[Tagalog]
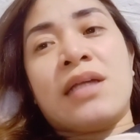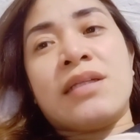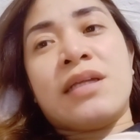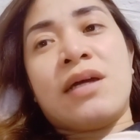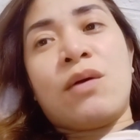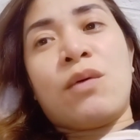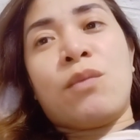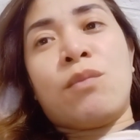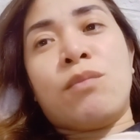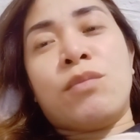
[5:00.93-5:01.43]

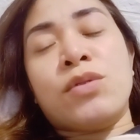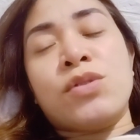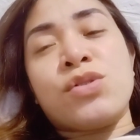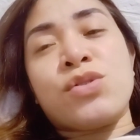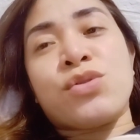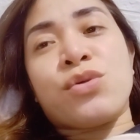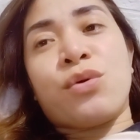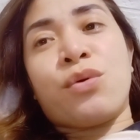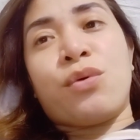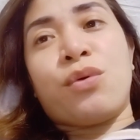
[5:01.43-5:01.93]
anak kong
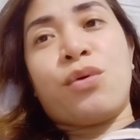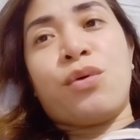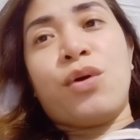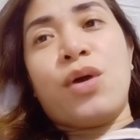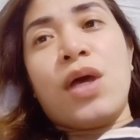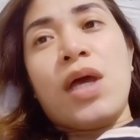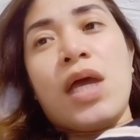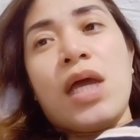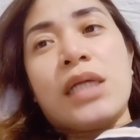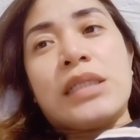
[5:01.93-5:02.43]
bunso
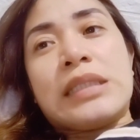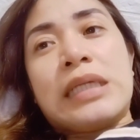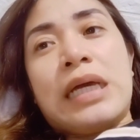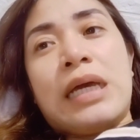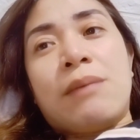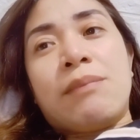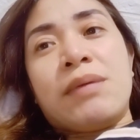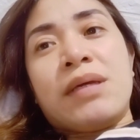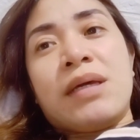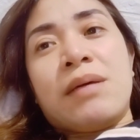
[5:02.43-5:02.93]
na
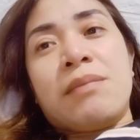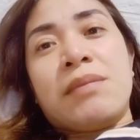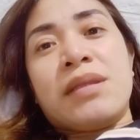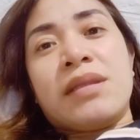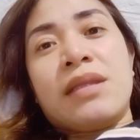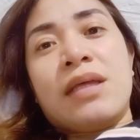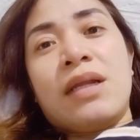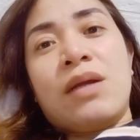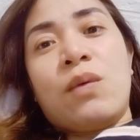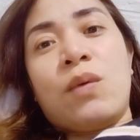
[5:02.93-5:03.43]
kami
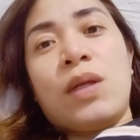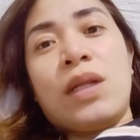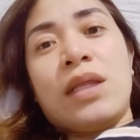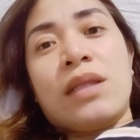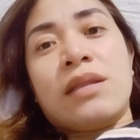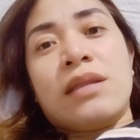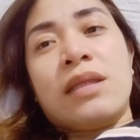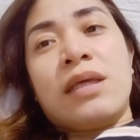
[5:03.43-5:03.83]
kaming dalawa lang